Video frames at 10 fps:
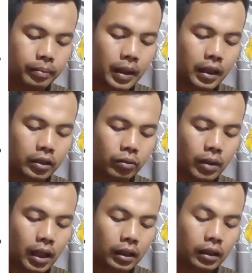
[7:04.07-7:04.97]
pada
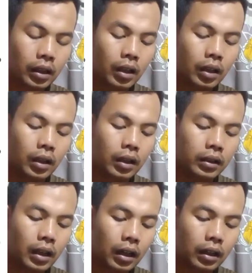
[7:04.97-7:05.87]
Jumat
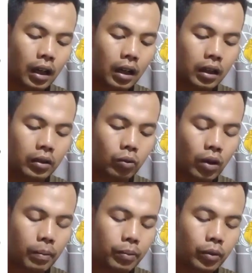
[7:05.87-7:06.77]
tanggal
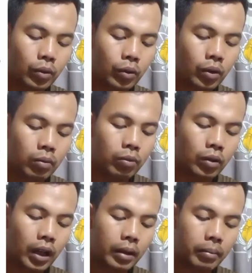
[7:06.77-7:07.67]
20
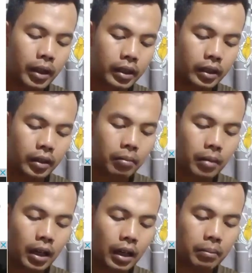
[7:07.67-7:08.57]
bulan Mei
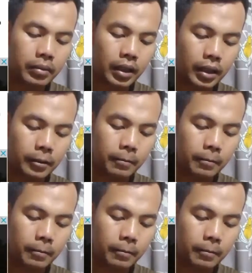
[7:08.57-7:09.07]
malamnya.